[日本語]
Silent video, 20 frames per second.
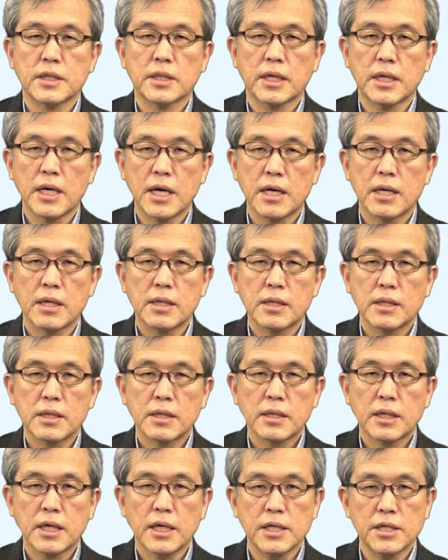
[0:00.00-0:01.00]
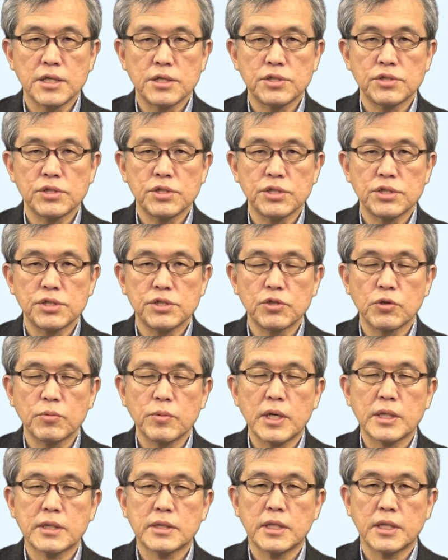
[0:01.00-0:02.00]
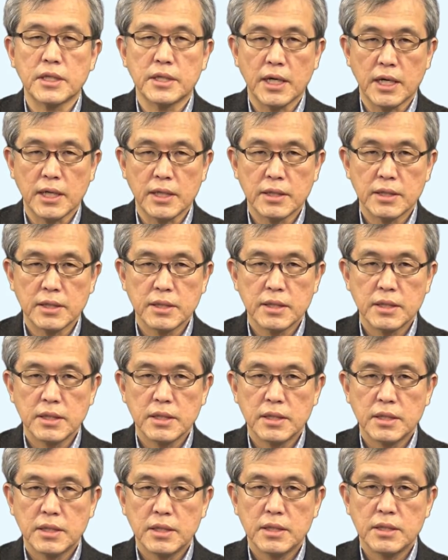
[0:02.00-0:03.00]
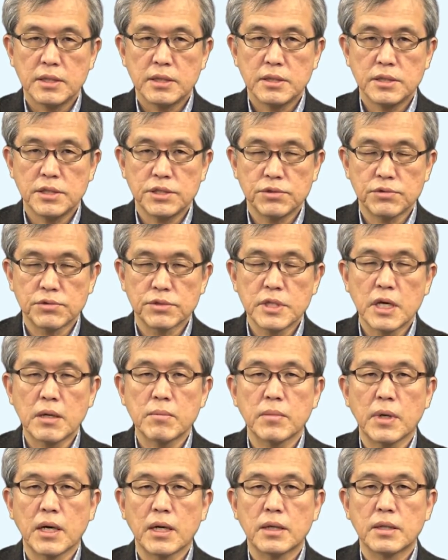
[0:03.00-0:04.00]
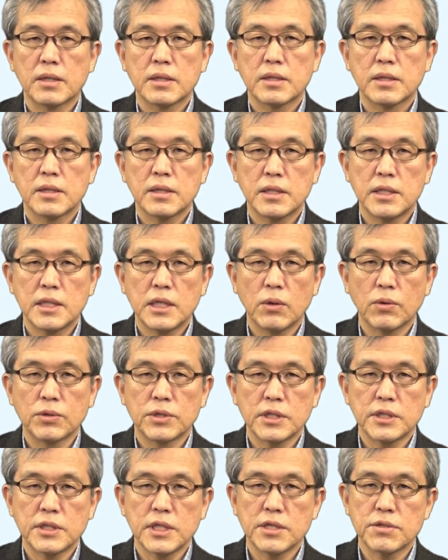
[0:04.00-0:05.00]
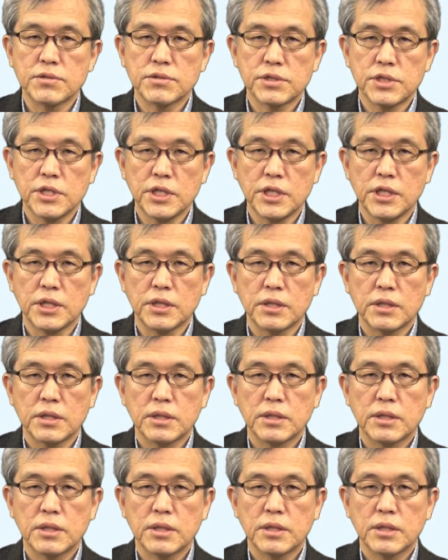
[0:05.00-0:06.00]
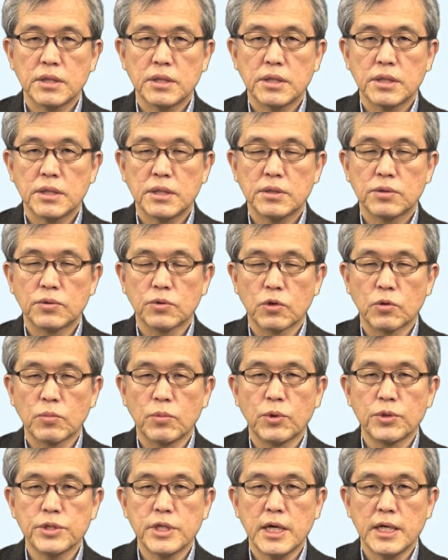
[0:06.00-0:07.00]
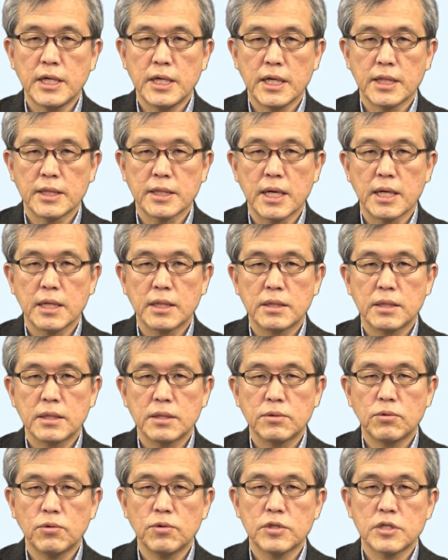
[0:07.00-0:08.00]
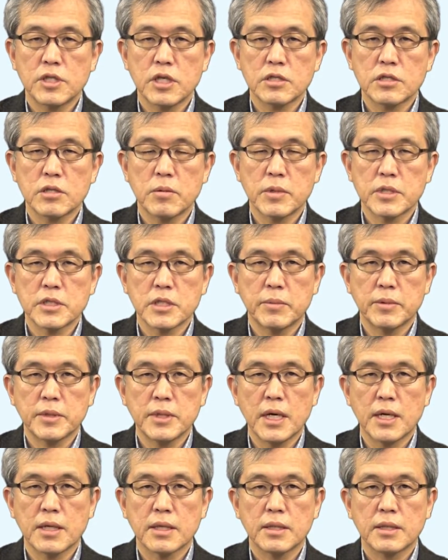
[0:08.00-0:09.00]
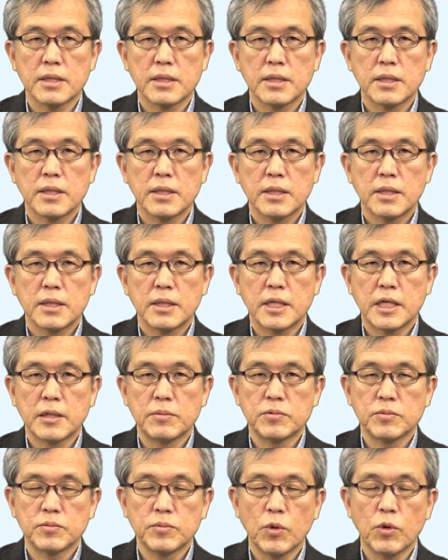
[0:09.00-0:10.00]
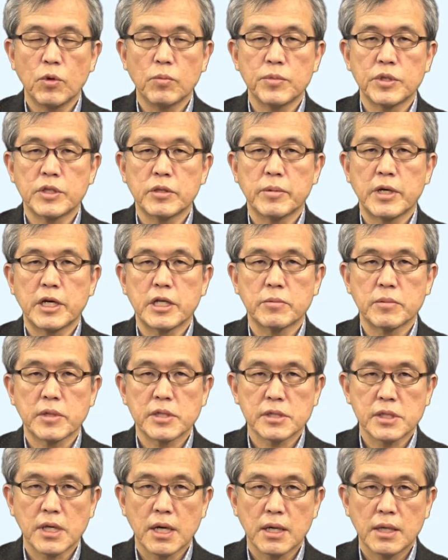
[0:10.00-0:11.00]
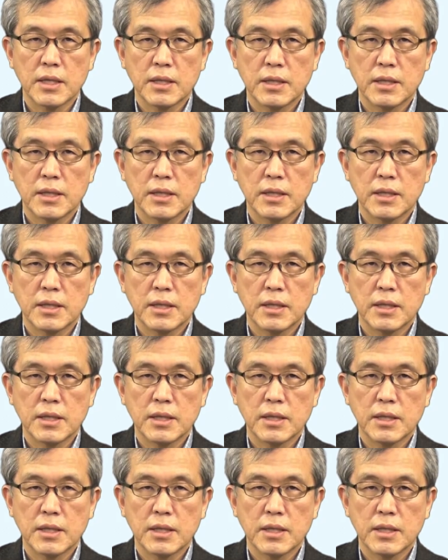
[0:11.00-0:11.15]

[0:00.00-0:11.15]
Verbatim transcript: から彼に一度も会っていない。23番、家を出ている隙に泥棒に入られた。といった様々な例文も見てまいりました。